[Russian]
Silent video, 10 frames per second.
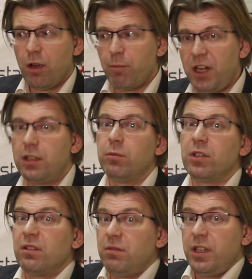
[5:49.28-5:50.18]
При этом,
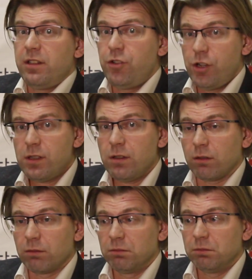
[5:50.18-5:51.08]
если
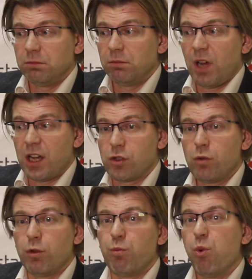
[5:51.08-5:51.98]
честно,
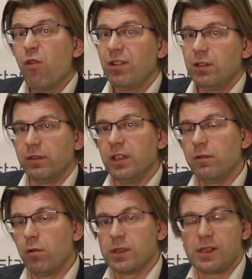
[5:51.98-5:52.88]
особых поводов для
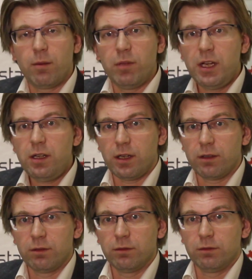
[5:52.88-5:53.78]
его
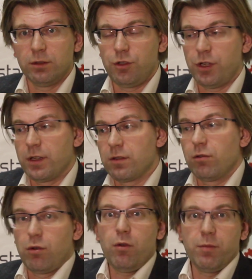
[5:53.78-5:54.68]
ослабления сейчас,
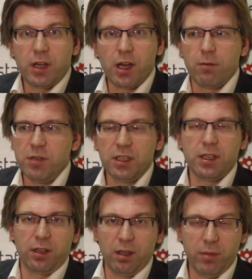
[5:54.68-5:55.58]
кроме как
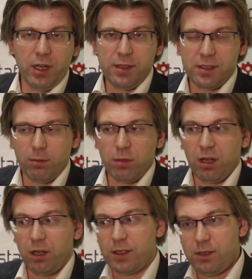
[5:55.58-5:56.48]
монетарная политика
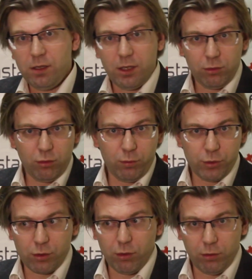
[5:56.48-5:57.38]
Банка России, которую
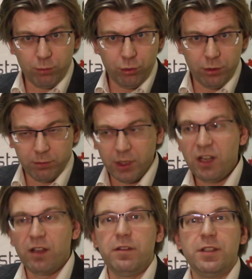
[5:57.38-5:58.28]
мы скоро будем
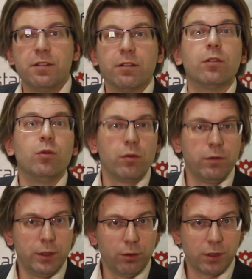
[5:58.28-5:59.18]
видеть
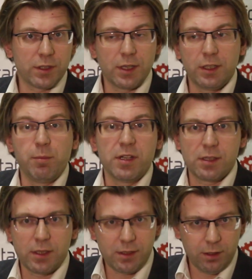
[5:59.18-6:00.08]
новые, так сказать,
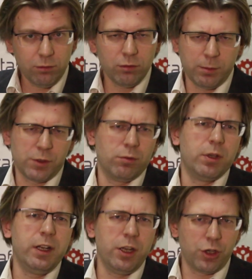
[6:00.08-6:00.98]
ипостаси, ну, имеется в
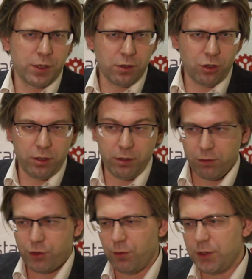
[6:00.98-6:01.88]
виду дальнейшее снижение
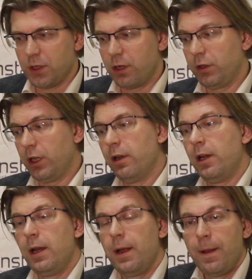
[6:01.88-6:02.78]
ключевой ставки,
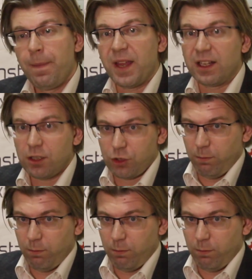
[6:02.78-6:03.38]
а также